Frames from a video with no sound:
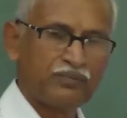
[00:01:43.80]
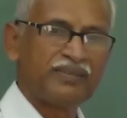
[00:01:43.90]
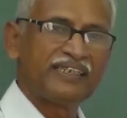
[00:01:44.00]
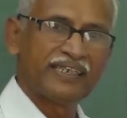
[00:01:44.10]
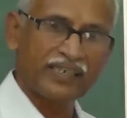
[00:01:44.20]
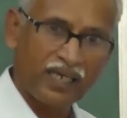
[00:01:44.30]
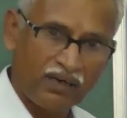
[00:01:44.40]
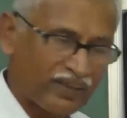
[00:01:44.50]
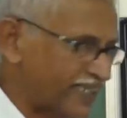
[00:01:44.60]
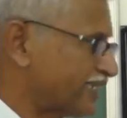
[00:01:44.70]
மீதி எல்லா
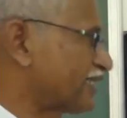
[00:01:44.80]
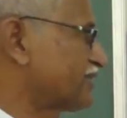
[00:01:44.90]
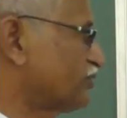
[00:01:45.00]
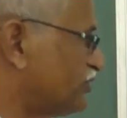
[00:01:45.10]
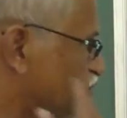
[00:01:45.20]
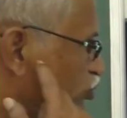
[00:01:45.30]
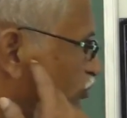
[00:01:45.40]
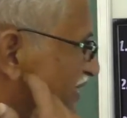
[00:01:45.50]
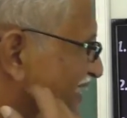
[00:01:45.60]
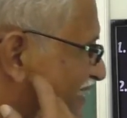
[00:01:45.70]
வகை கனெக்டிவ்
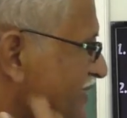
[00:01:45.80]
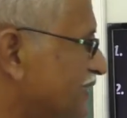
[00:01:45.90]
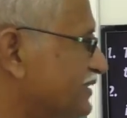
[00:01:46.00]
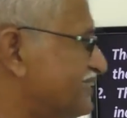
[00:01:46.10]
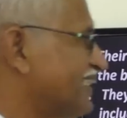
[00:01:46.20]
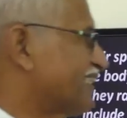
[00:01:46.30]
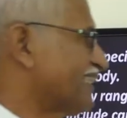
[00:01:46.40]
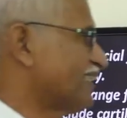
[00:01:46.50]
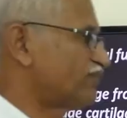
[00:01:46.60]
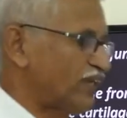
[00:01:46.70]
டிஷ்யூமே
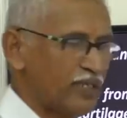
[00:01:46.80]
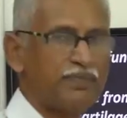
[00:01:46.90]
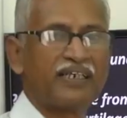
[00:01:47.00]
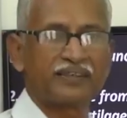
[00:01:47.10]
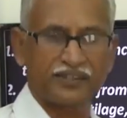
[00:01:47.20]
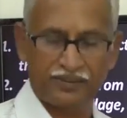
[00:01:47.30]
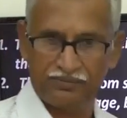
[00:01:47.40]
செக்ரீட் ஃபைபர்ஸ்